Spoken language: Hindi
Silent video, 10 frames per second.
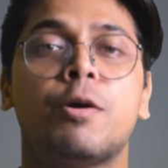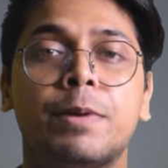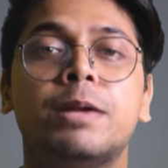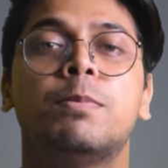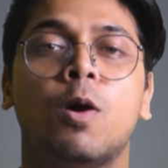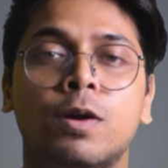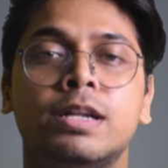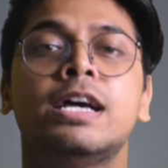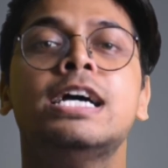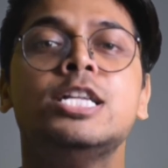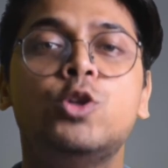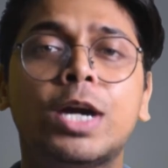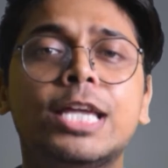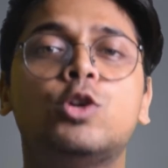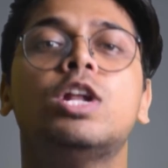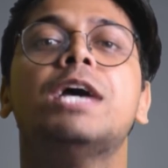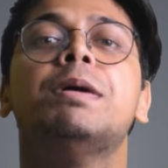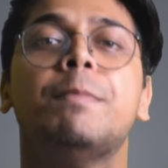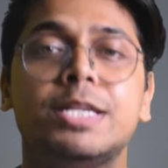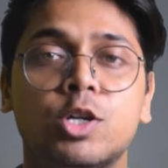सॉबरन बॉन्ड जो कि जुलाई
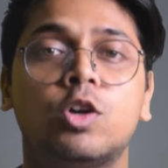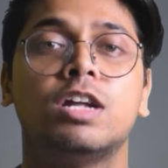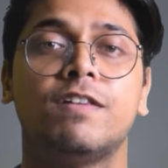में मेच्योर होने